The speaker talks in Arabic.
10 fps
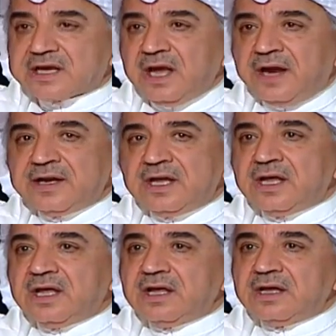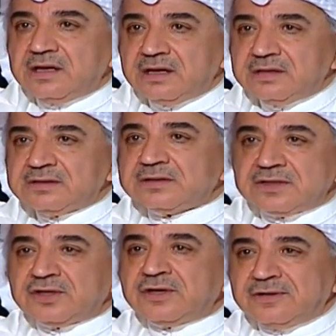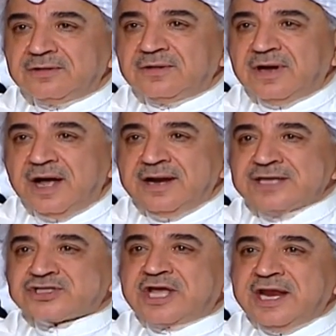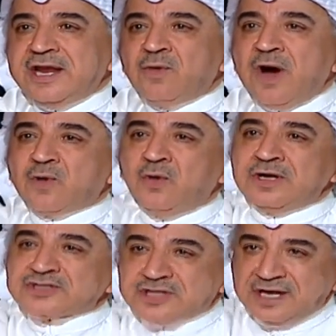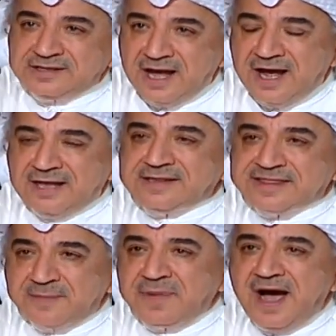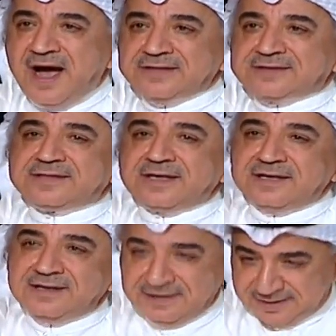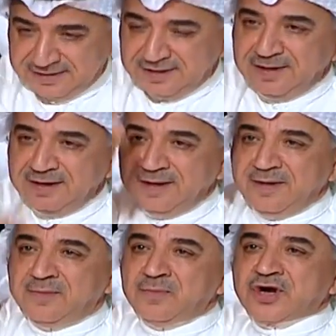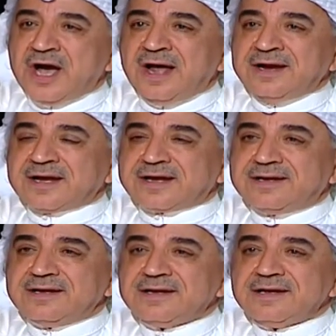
لك يعني أه، انا عسكري واقول استعداد ثبات مكانك